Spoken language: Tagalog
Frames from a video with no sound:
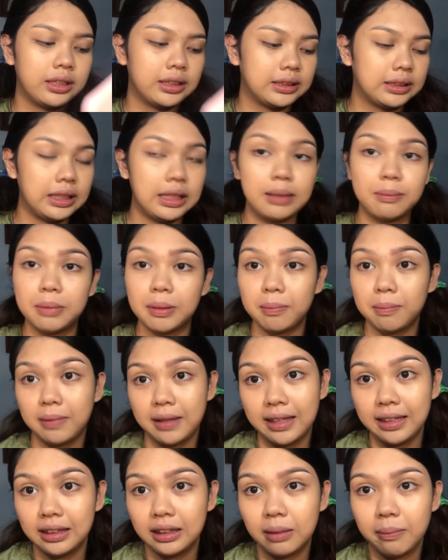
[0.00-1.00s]
is,
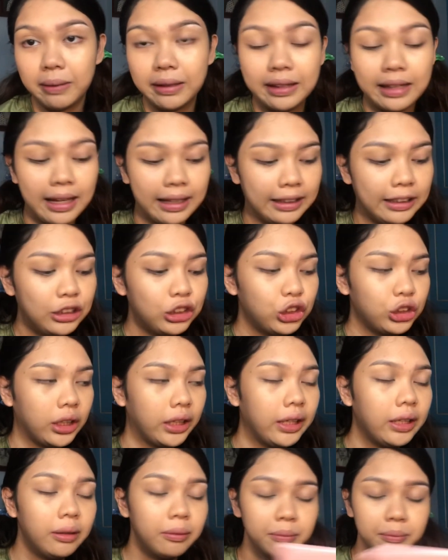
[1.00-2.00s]
ibe-blend naman natin
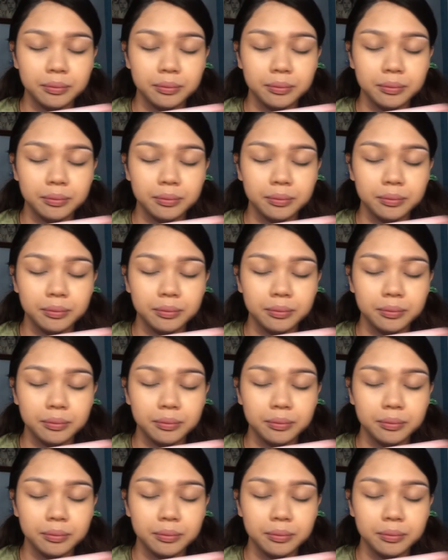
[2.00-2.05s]
siya.